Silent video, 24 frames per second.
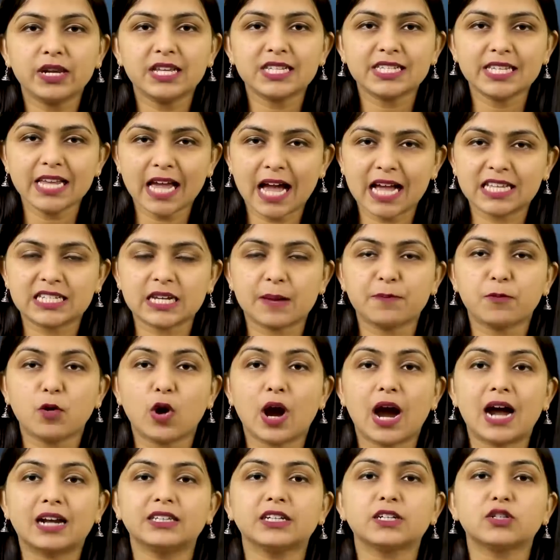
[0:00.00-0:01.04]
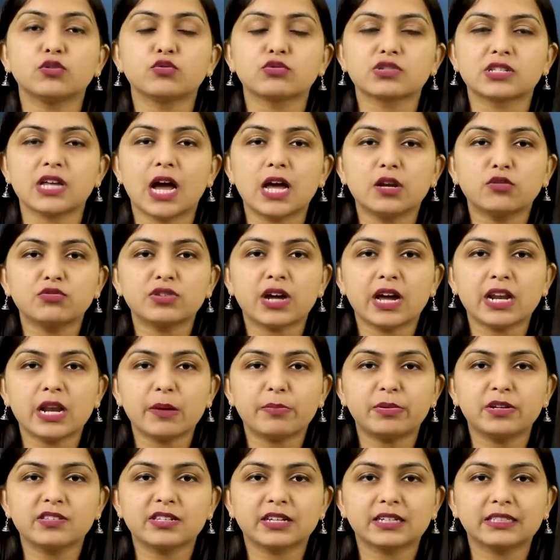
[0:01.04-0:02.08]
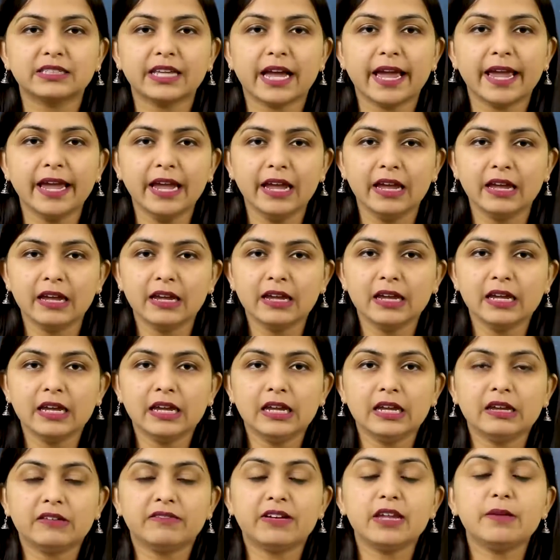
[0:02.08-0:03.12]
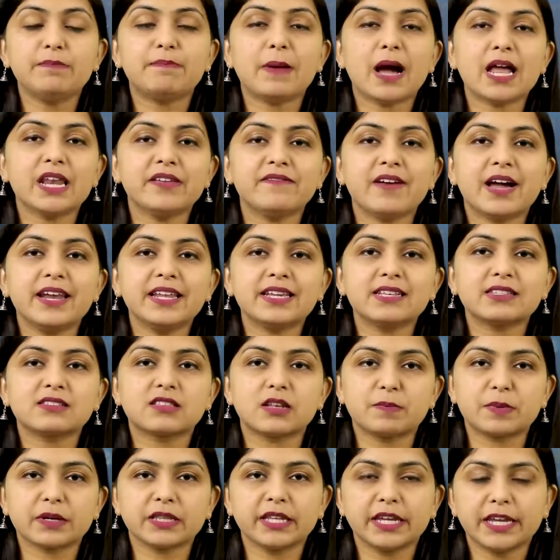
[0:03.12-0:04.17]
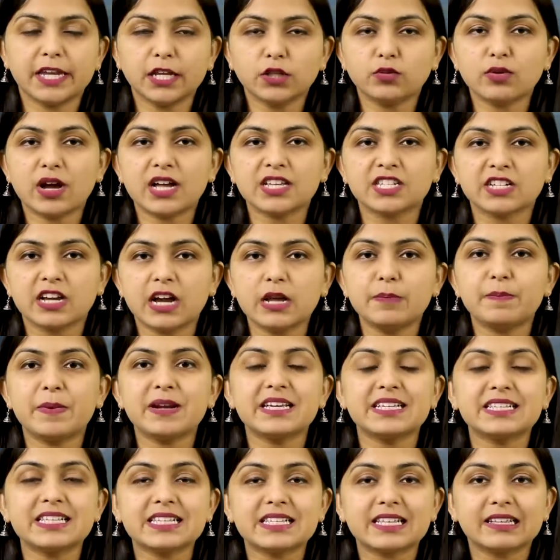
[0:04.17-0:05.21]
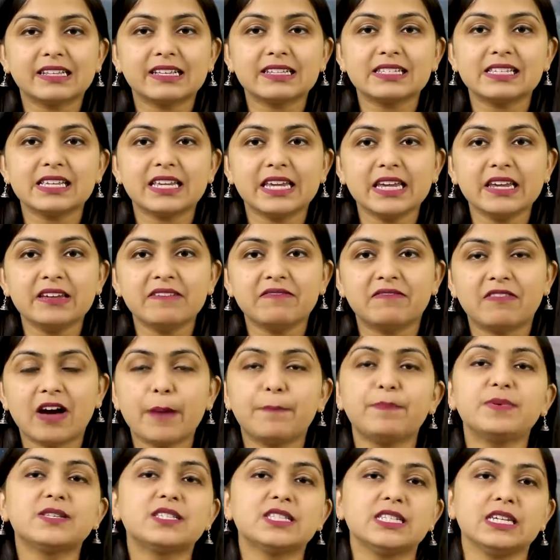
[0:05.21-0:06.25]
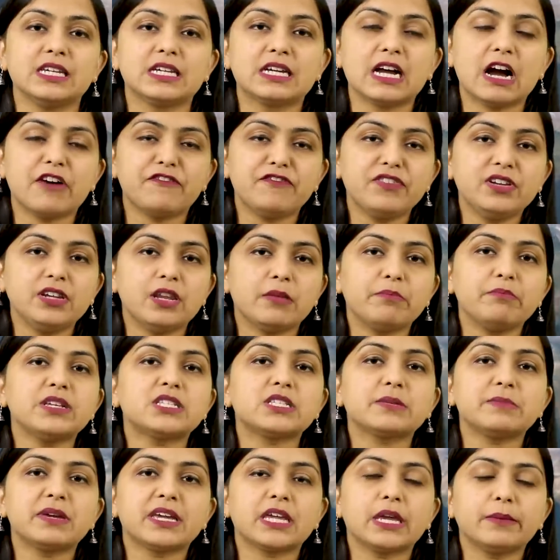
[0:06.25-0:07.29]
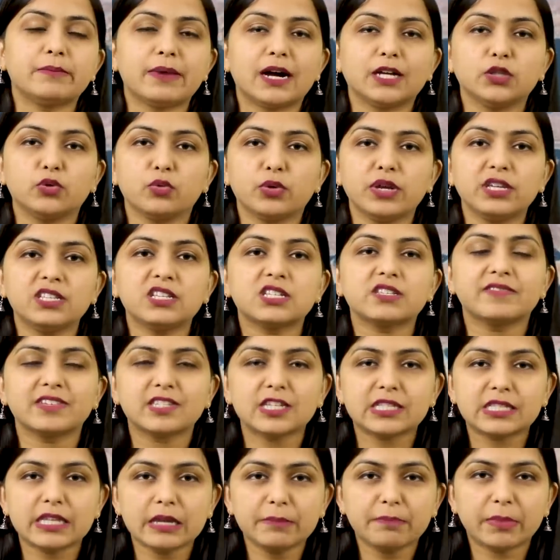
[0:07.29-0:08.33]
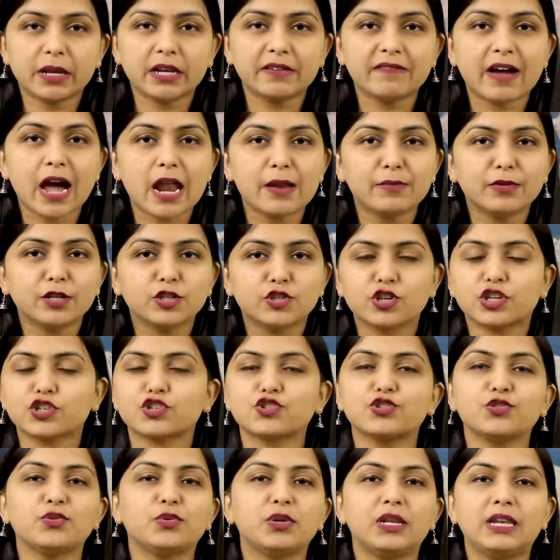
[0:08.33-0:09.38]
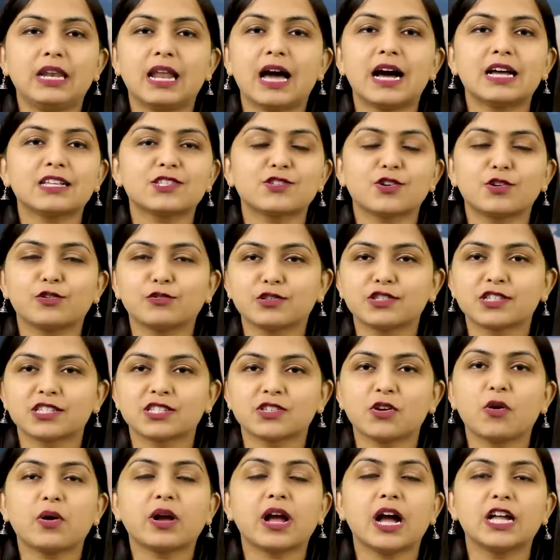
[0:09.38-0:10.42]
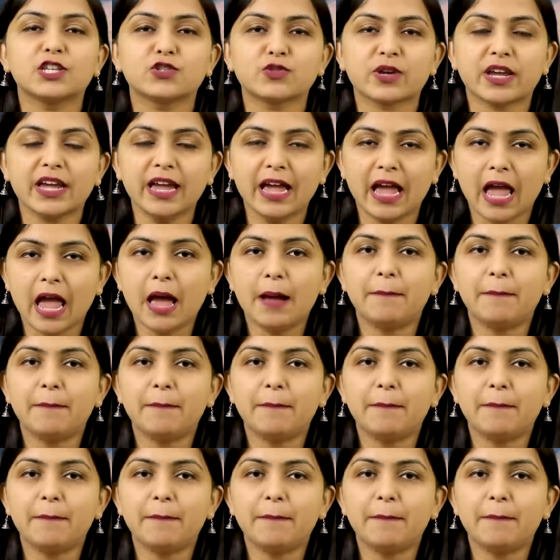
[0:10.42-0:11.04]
होने से आज आपको आर्थिक नुकसान उठाना पड़ सकता है वहीं पारिवारिक स्तर पर देखिए तो आज घर पर किसी सदस्य की वापसी काफी लंबे समय के बाद होगी जिस वजह से परिवार में जश्न उल्लास और उत्सव का जो है